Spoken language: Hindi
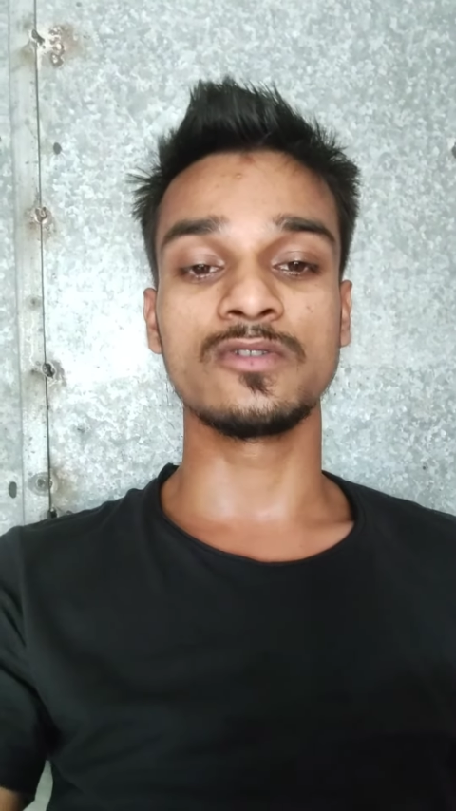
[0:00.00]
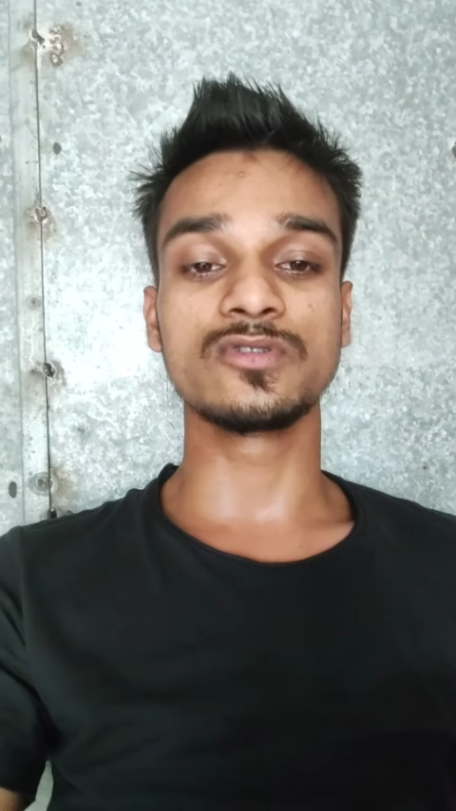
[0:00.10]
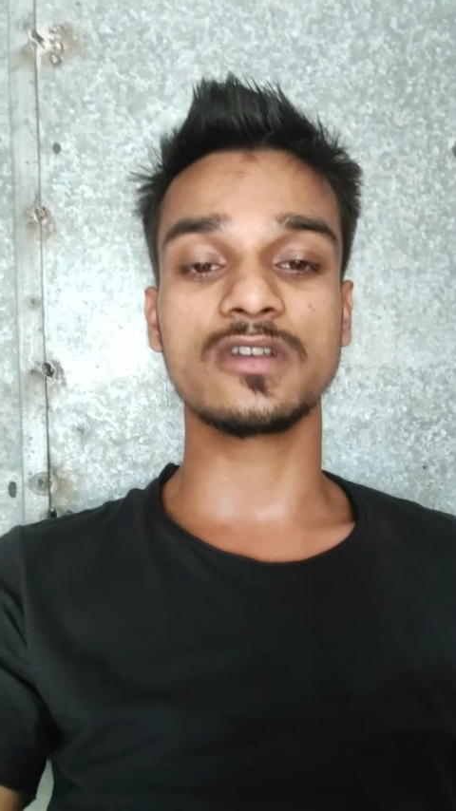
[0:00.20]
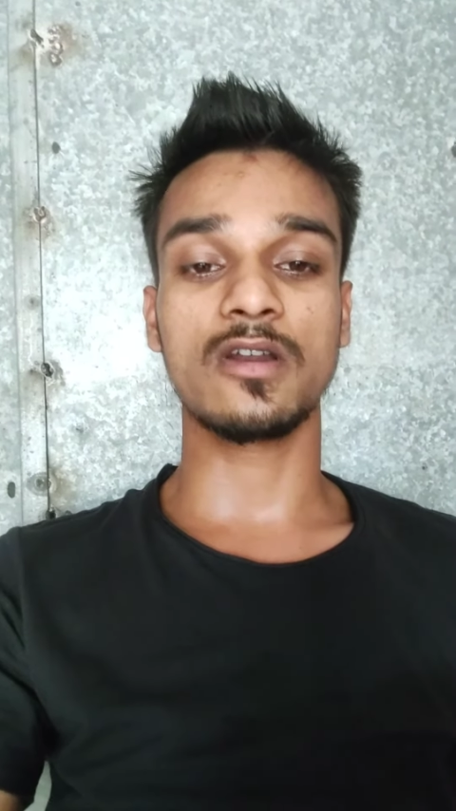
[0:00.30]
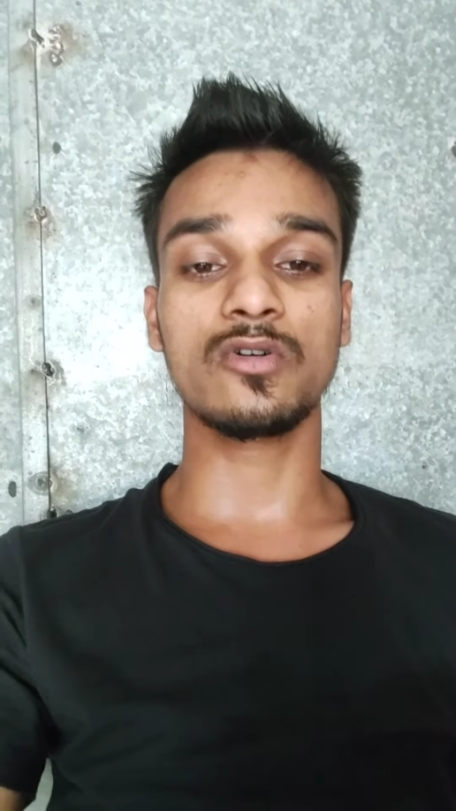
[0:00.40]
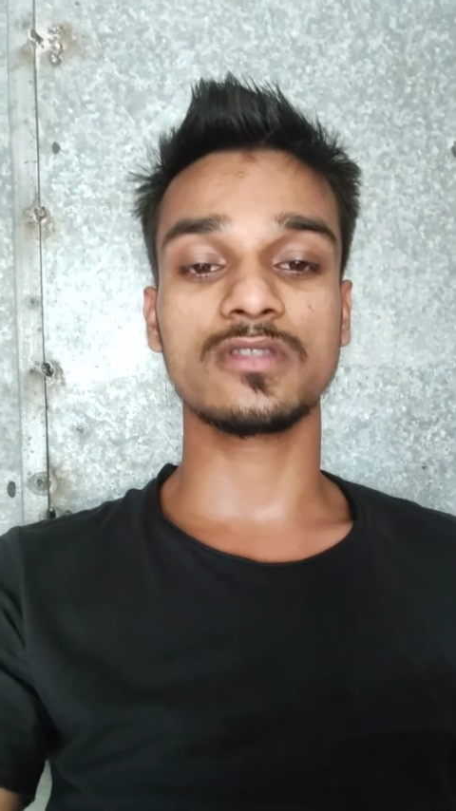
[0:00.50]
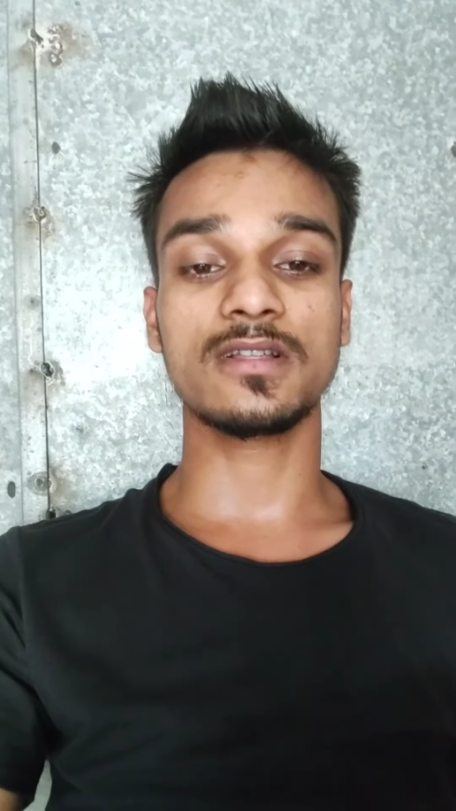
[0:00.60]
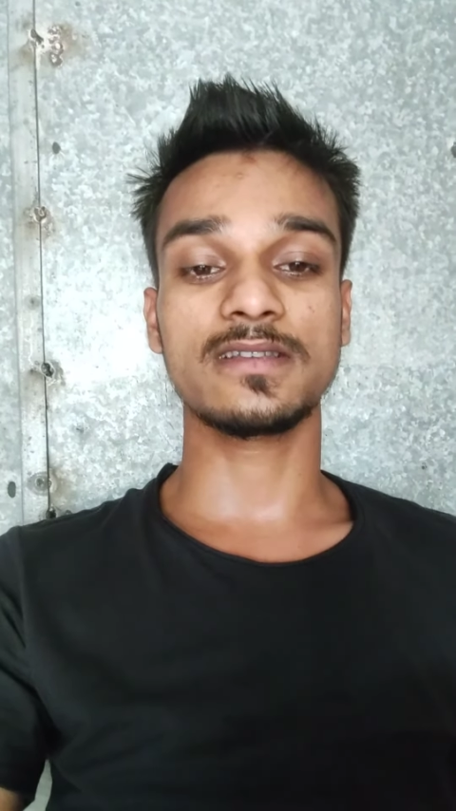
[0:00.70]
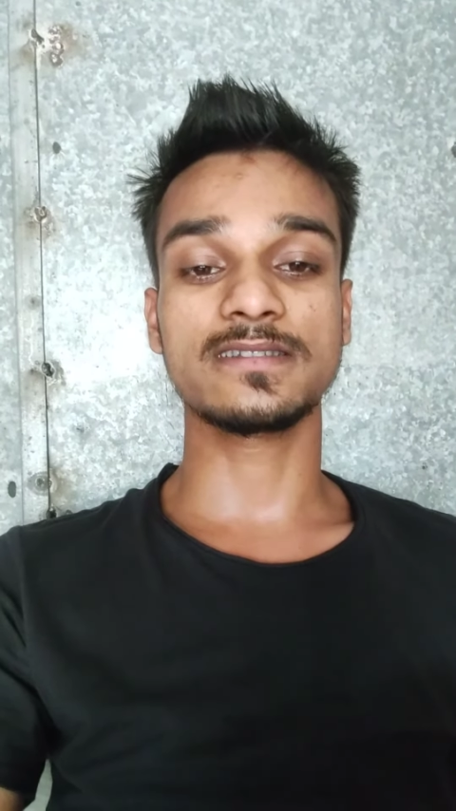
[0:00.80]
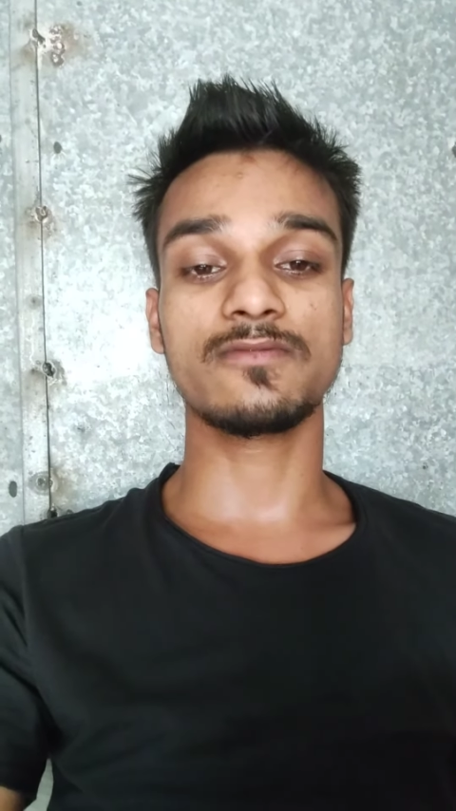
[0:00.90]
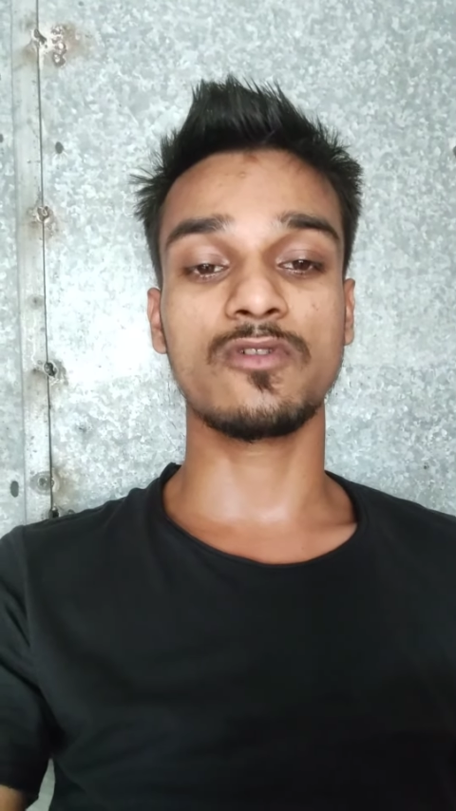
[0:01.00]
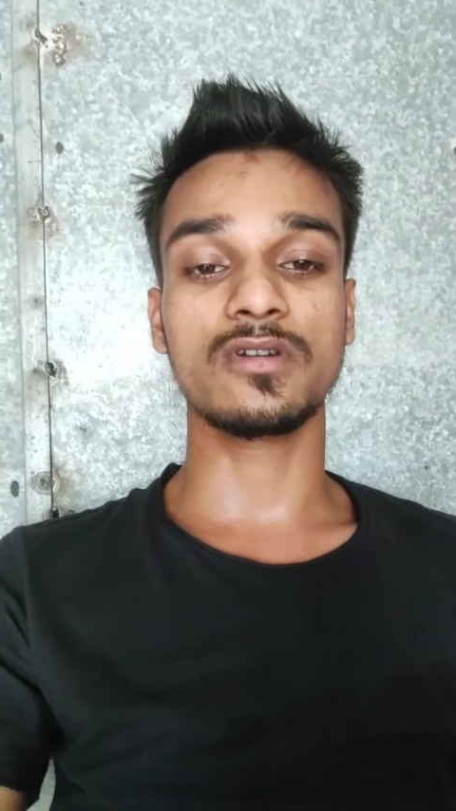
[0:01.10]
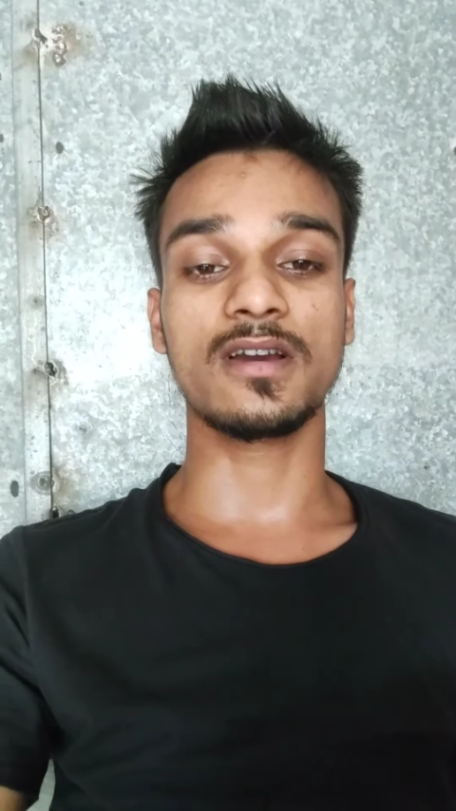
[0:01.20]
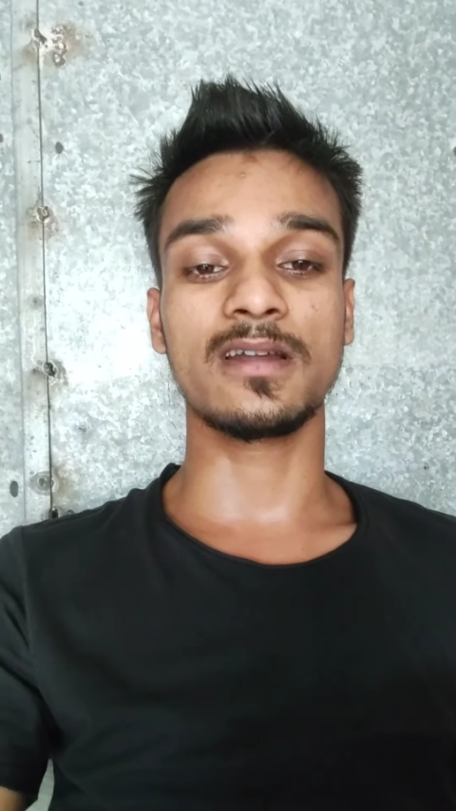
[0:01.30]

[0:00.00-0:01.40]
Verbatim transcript: यूज़ तो करो उतना जैसे फ़ोन